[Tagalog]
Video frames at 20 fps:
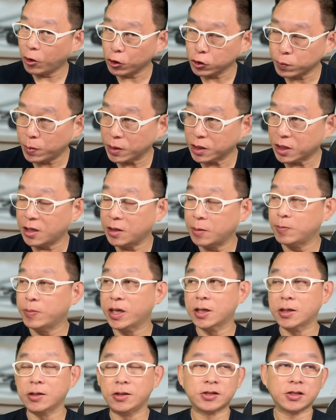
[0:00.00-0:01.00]
hospital
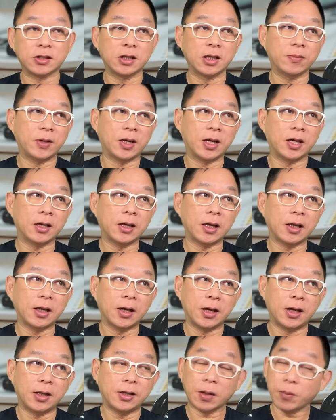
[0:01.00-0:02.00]
bills, di ba,
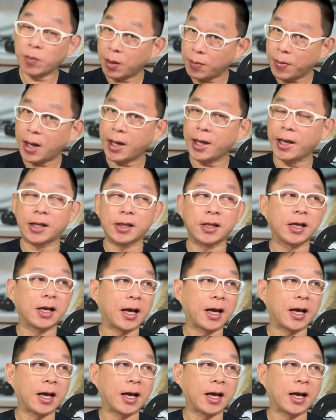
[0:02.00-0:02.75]
uh, nagbabayad